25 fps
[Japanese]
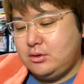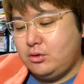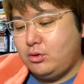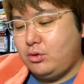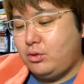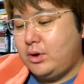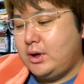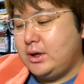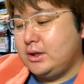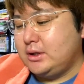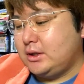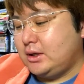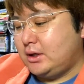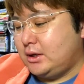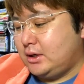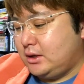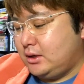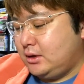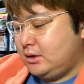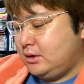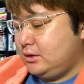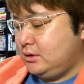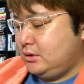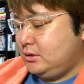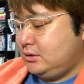壊れたら。
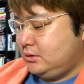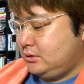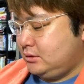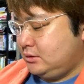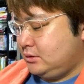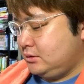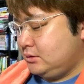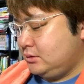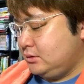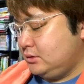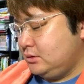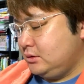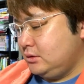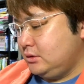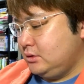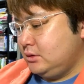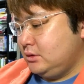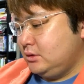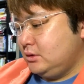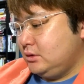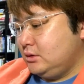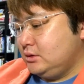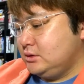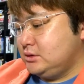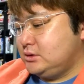
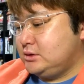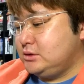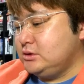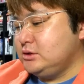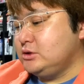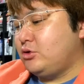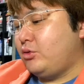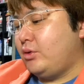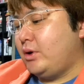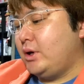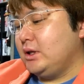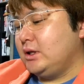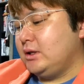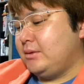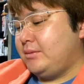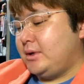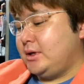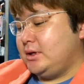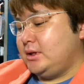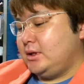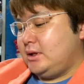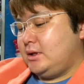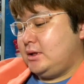すぐ壊れた場合ね。